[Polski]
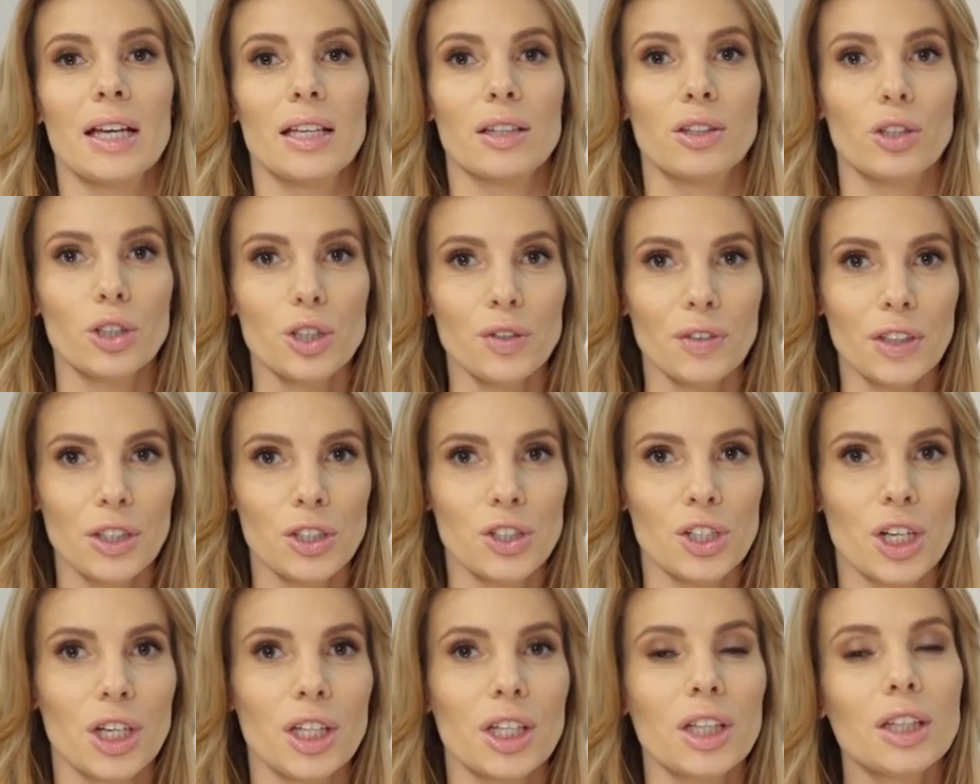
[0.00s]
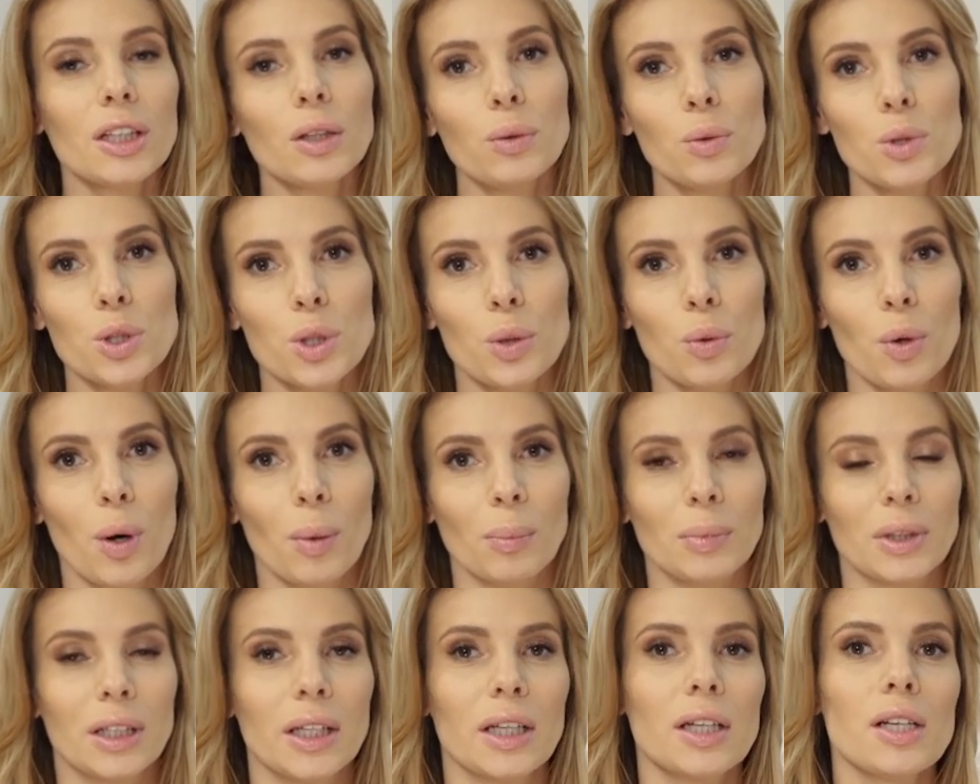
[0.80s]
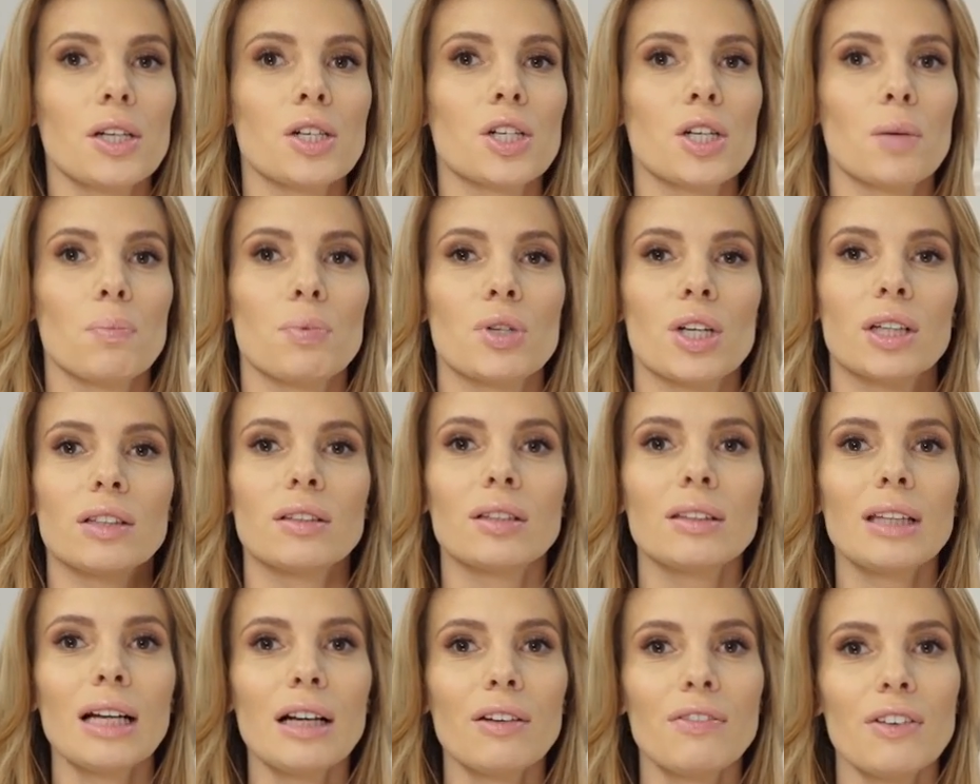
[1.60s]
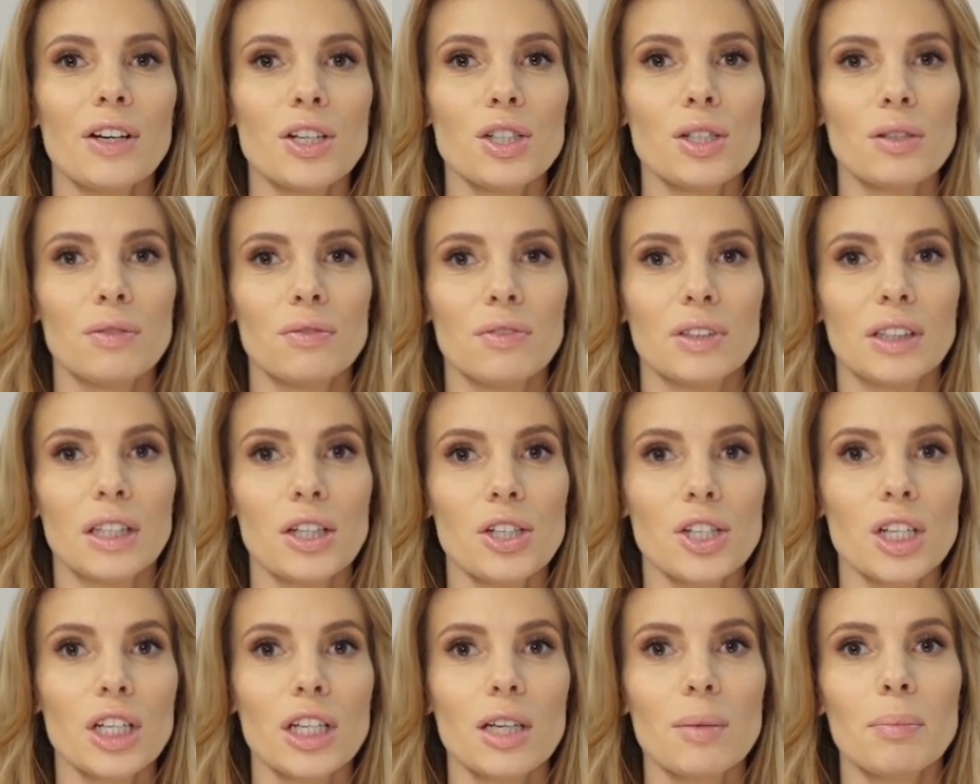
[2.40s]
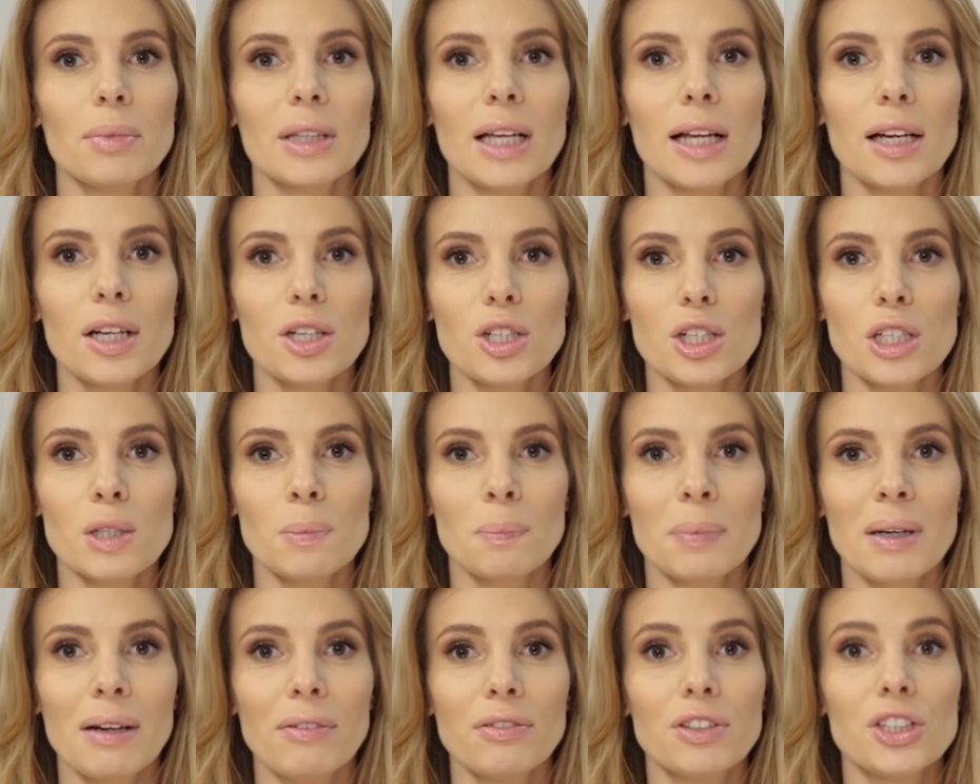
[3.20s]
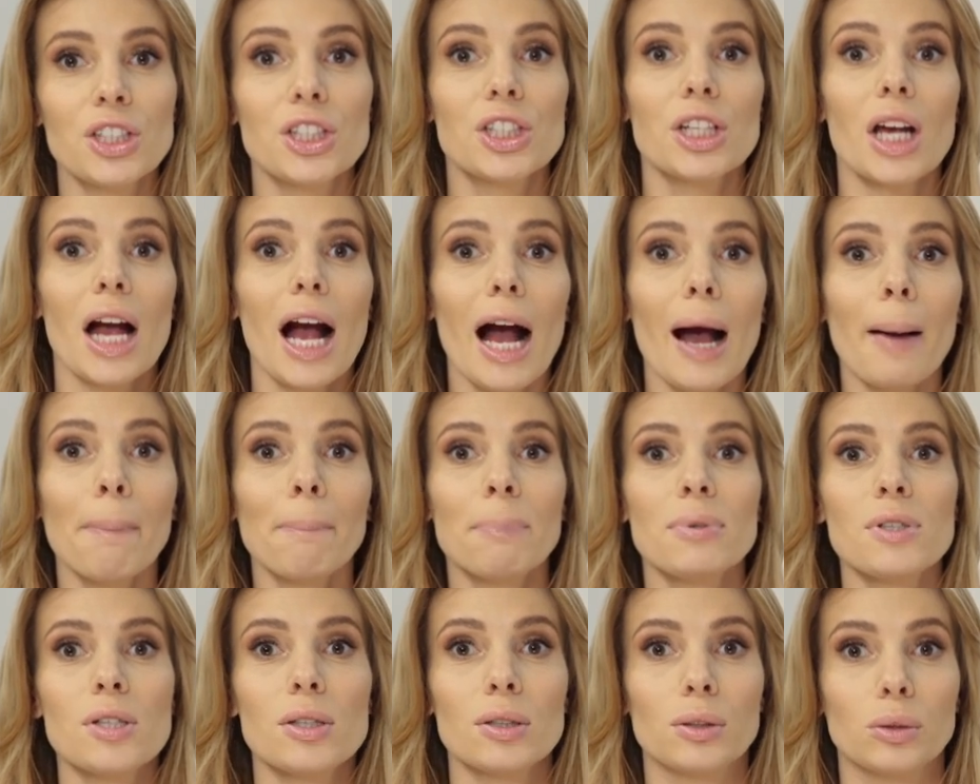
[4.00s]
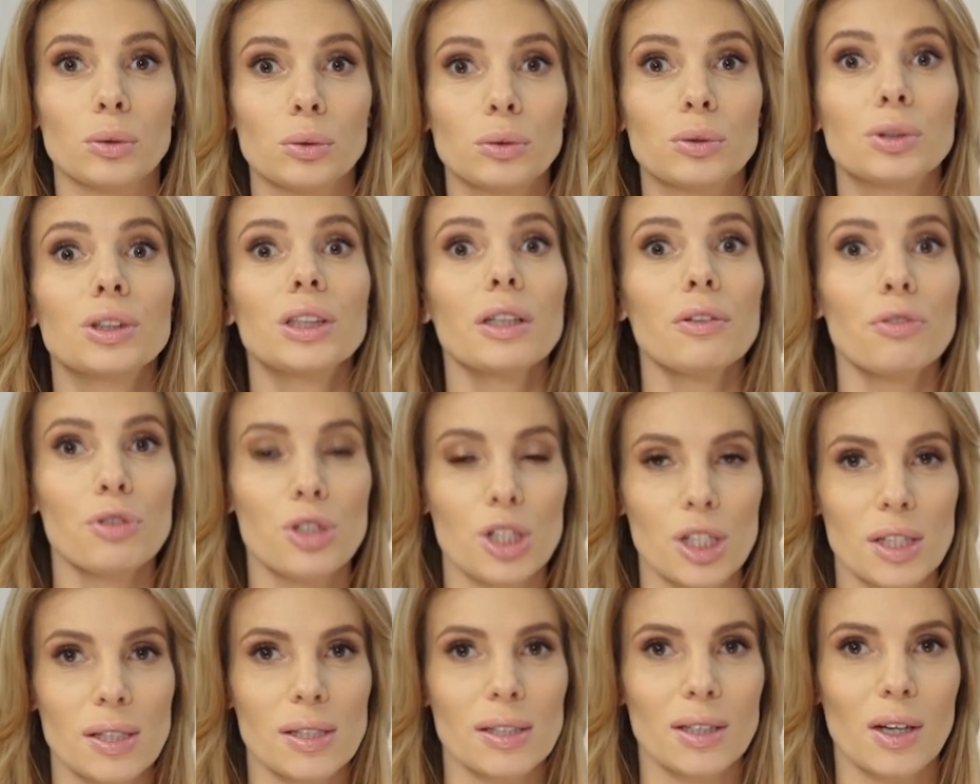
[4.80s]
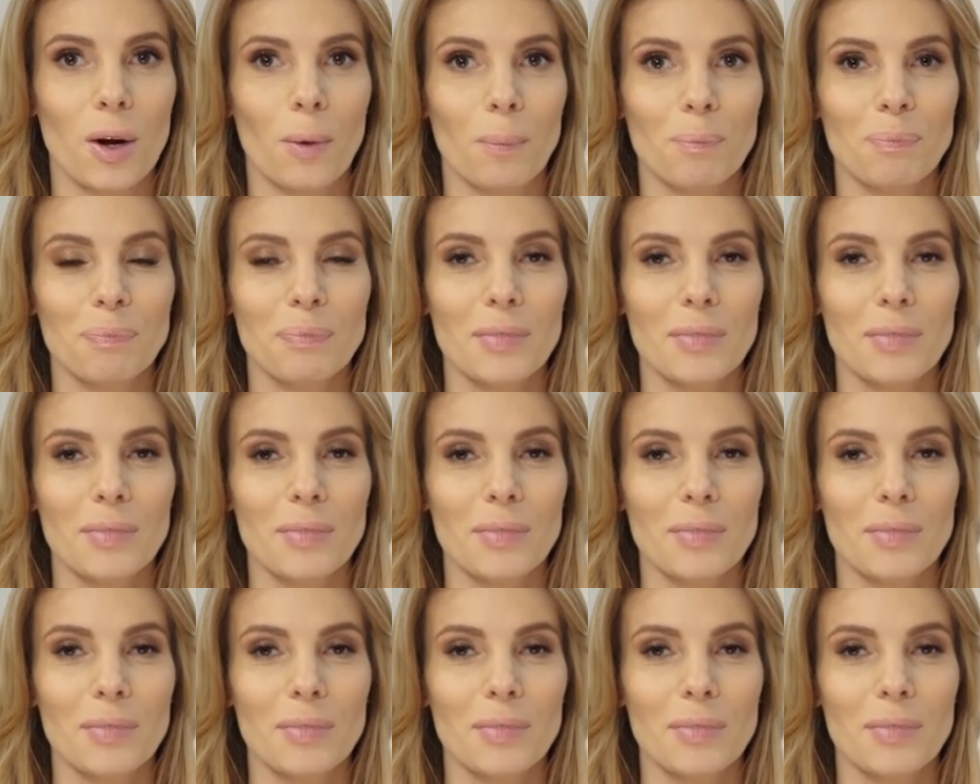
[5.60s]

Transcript: Doświadczenie nauczyło mnie, że przed tak ważnym wydarzeniem należy sprawdzić absolutnie wszystko.